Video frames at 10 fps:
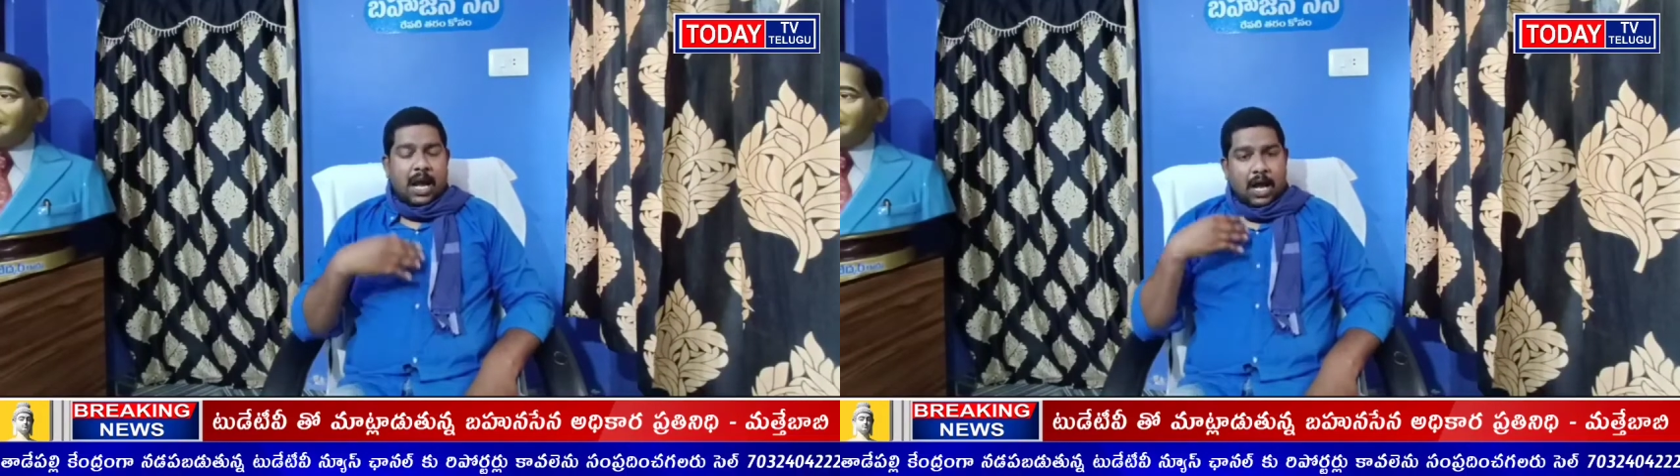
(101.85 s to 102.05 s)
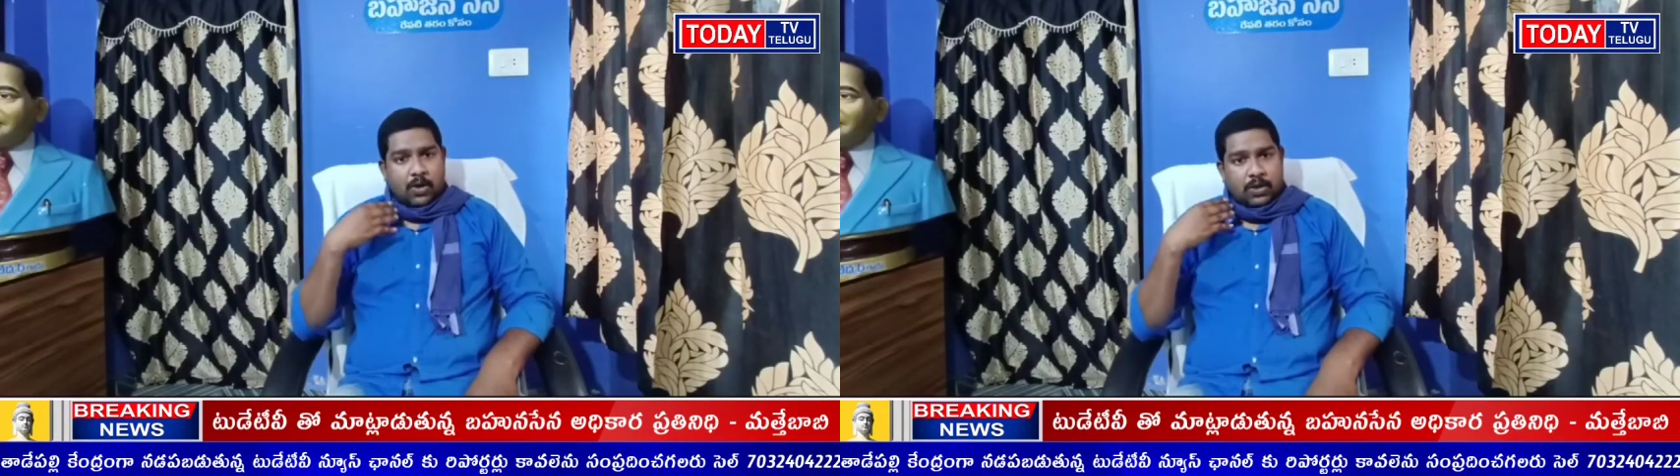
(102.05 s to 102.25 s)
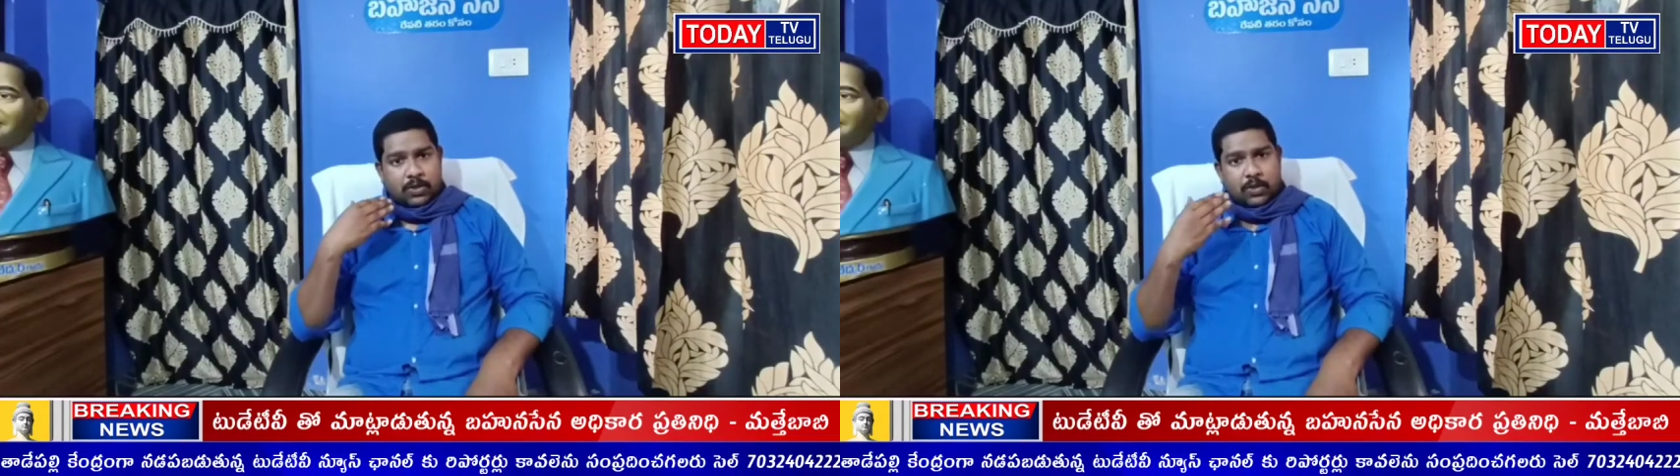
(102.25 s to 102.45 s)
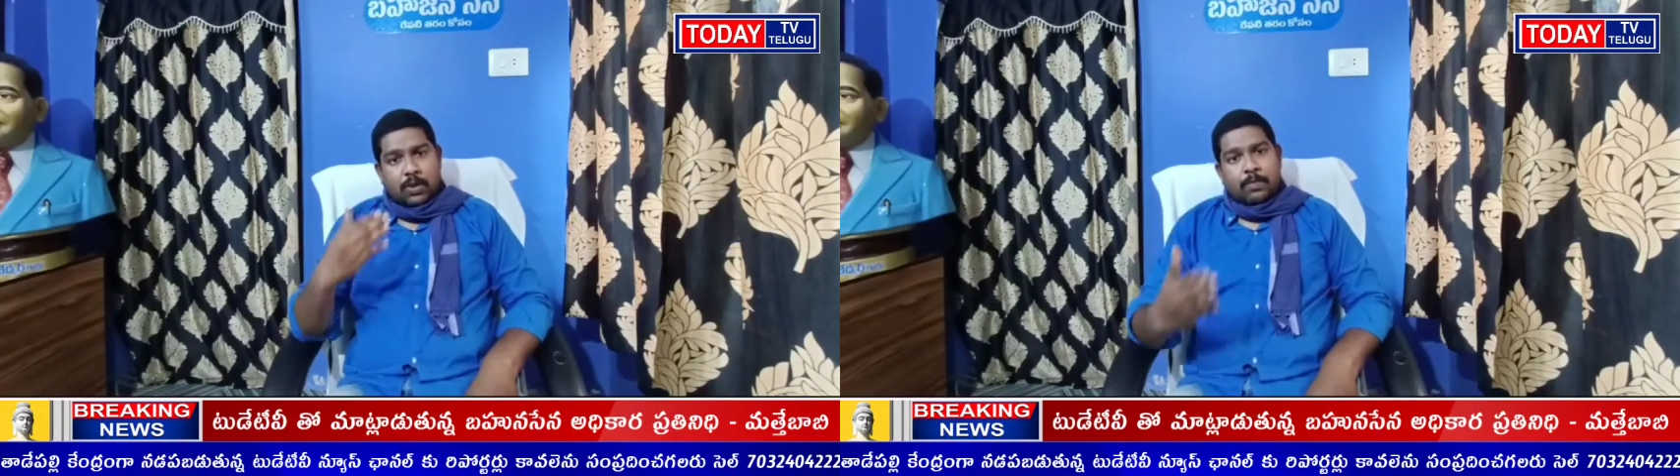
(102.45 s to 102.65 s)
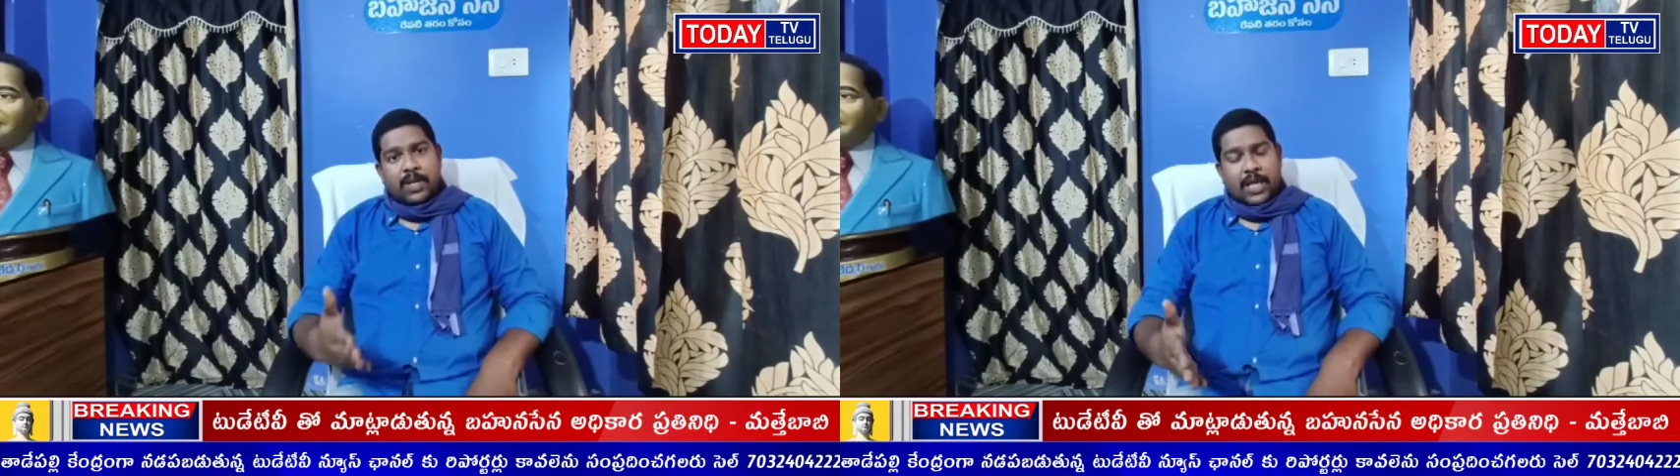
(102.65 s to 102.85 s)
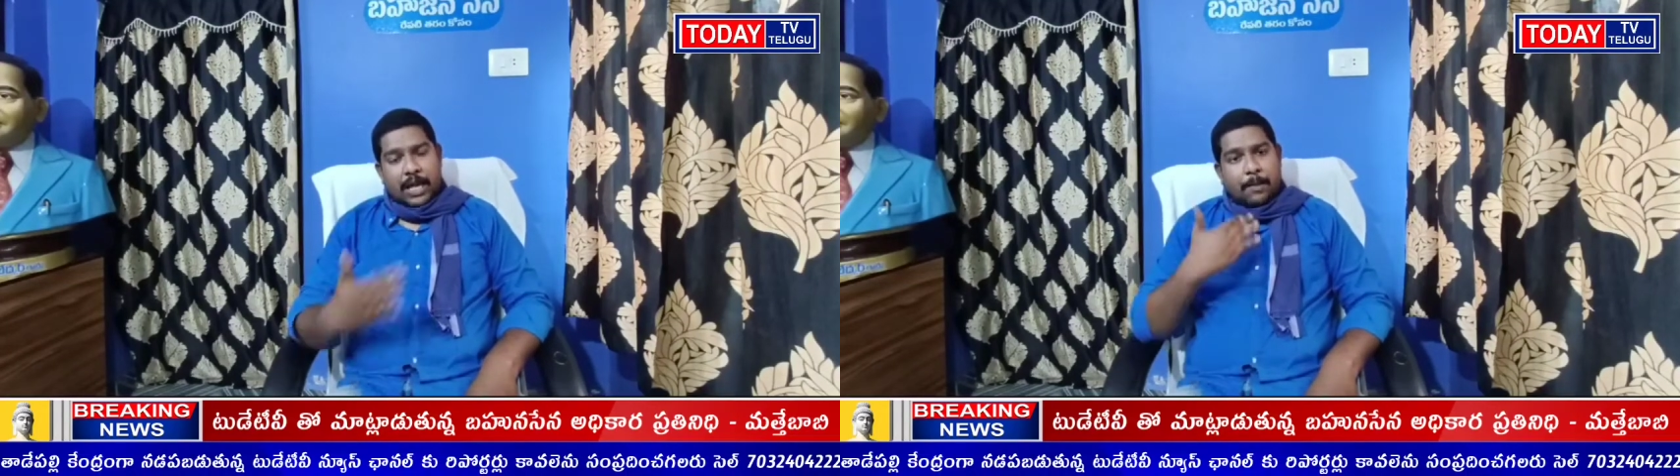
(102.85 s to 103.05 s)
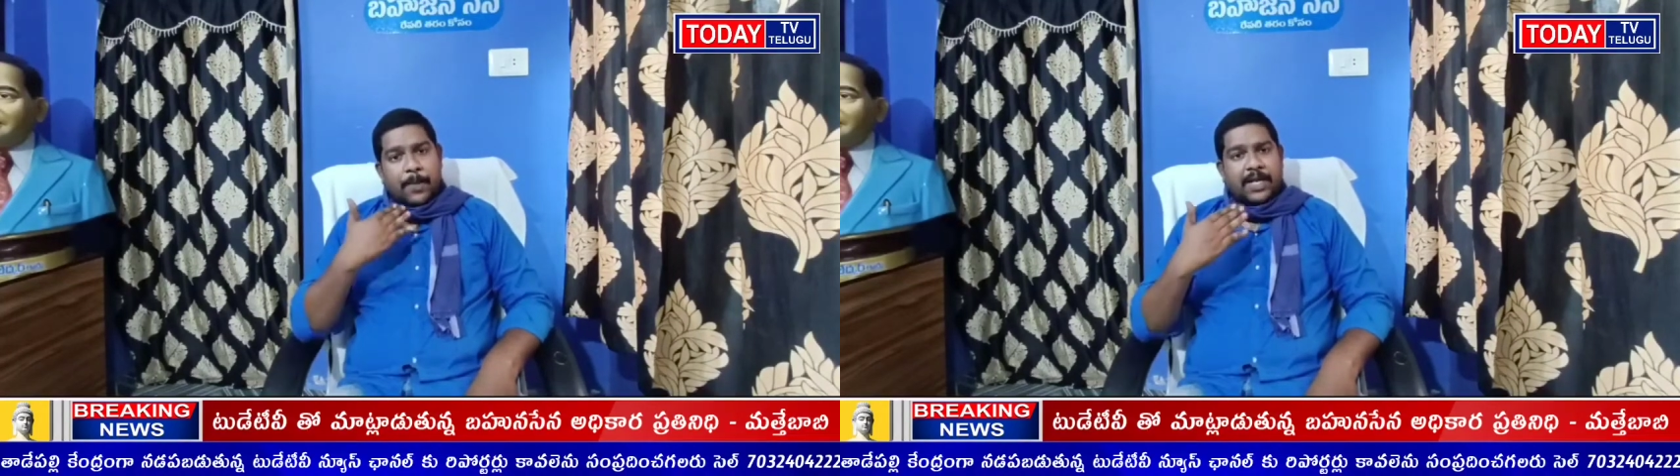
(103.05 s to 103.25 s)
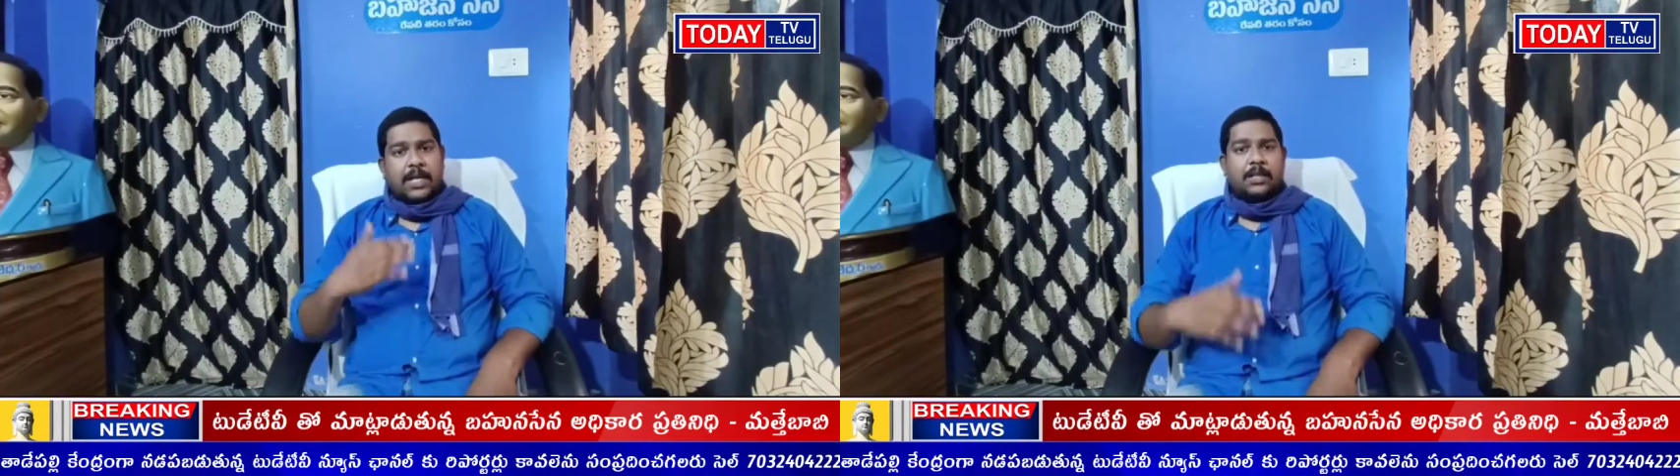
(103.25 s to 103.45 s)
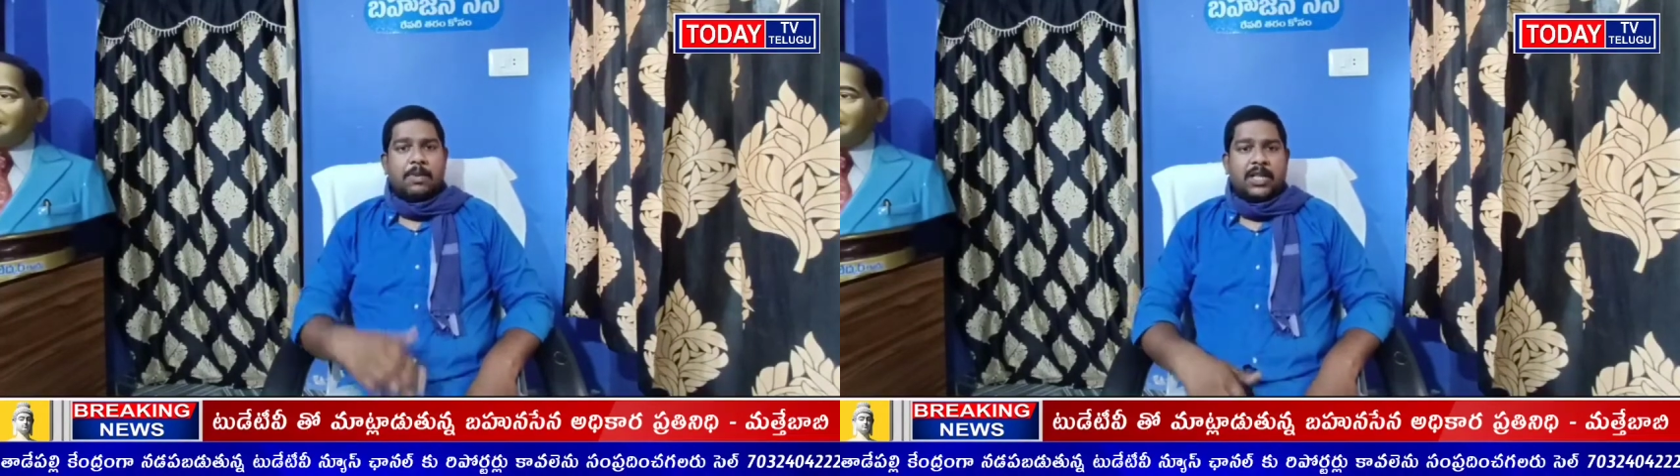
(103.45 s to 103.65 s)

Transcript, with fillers: ఆ రోజు మీరు దండం పెట్టినంత